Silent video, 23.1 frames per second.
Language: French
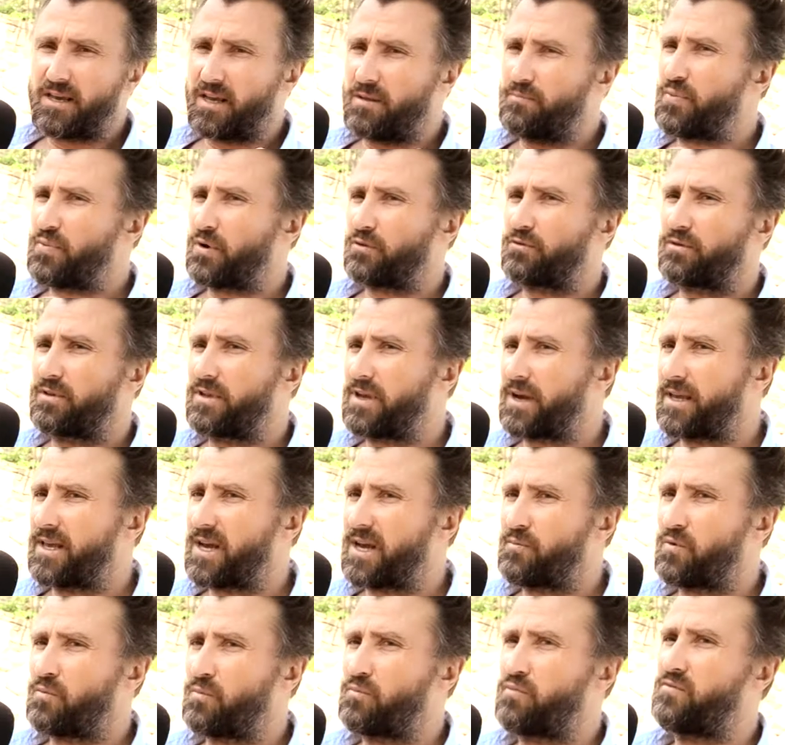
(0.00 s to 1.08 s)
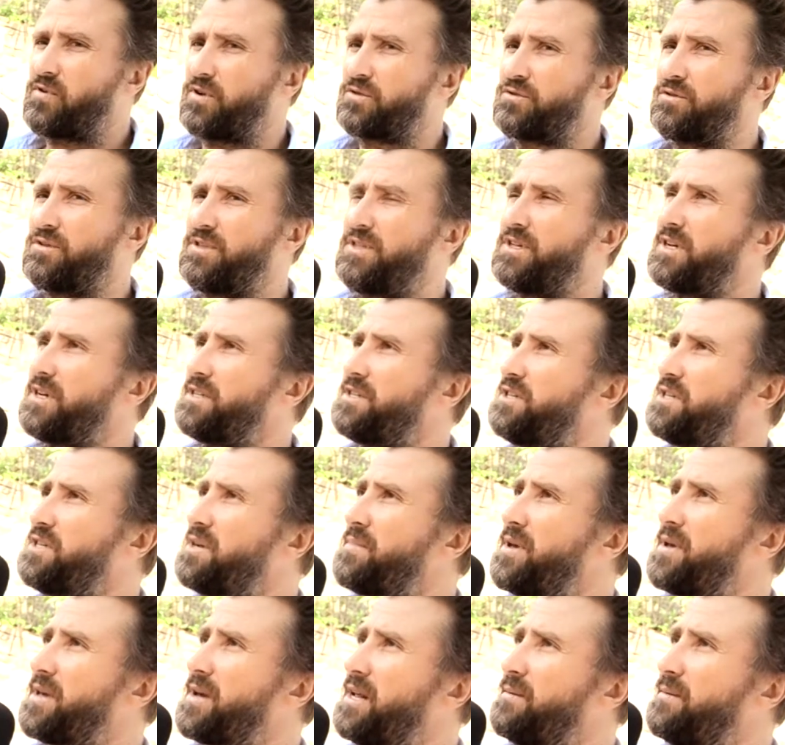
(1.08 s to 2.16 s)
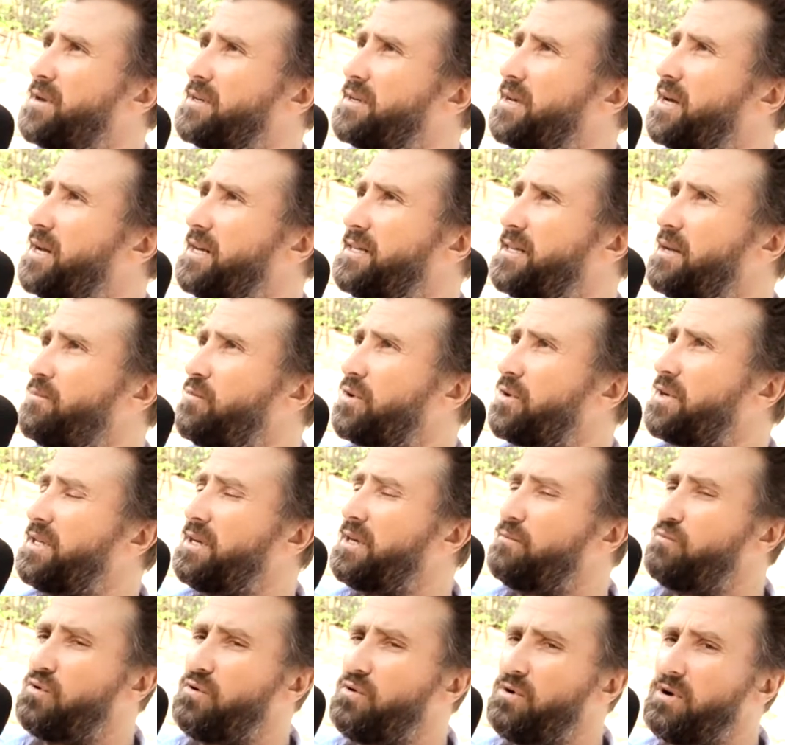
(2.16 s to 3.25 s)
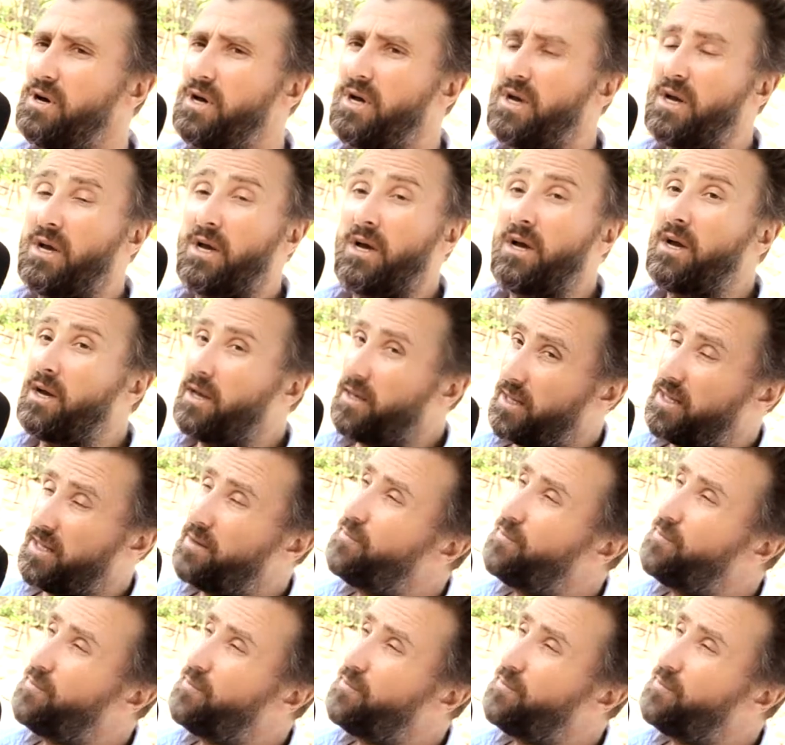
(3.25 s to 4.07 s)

y a une porte derrière pour pouvoir se tirer si jamais il y, a les, Allemands qui déboulent. Il y a des